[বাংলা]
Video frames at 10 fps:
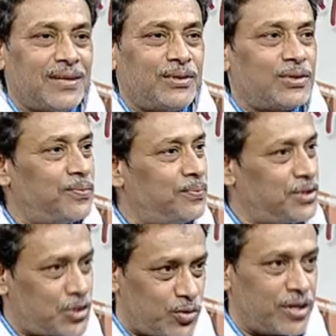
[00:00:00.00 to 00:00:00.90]
আমরা যখন
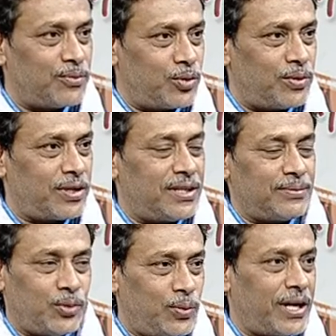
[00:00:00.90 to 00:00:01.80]
স্টুডেন্ট বুলু
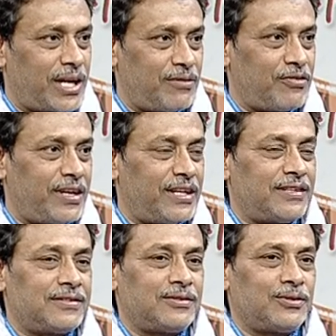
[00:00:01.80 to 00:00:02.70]
বুলু একাডেমি ফাইন
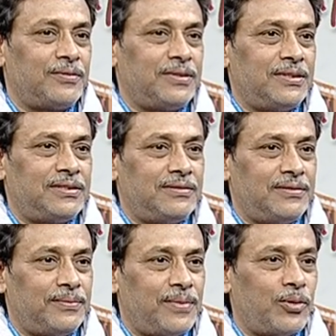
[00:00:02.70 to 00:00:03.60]
আর্টস তখন
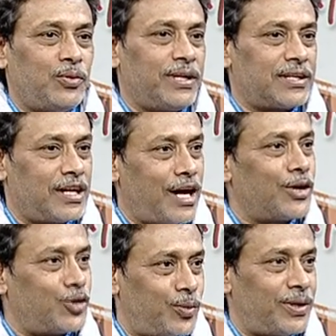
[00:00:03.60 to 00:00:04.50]
বাবু ভাই একটা গান
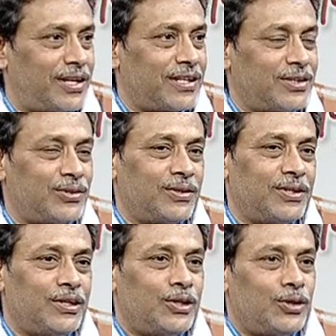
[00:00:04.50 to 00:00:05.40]
করবেন আর কি তো
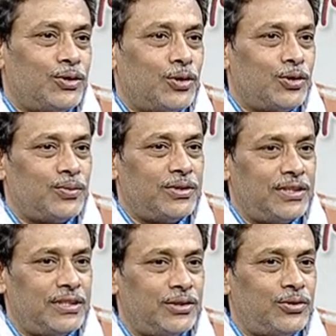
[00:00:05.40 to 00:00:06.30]
তখন বোধ
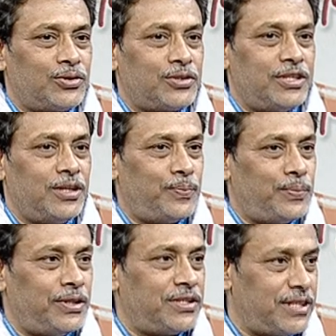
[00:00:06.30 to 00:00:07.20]
হয়
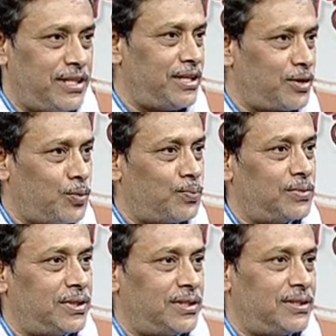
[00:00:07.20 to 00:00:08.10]
নৃত্যশিল্পী ছেলে খুব
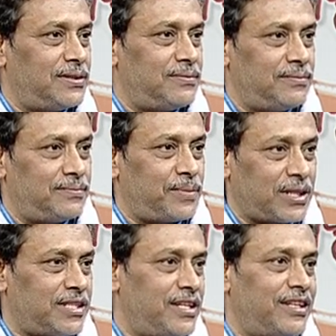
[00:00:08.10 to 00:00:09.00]

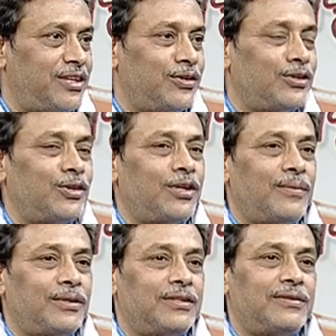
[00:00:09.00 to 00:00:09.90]
পাচ্ছিলেন না উনি তখন
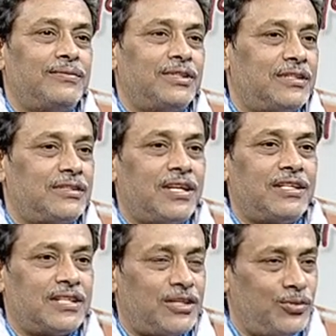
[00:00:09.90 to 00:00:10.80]
আমাদের মিসেস
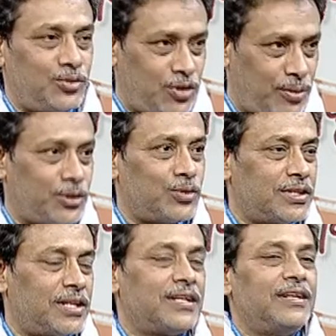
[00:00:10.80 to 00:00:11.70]
রাহিজা খান জুনা আমাদের ওস্তাদ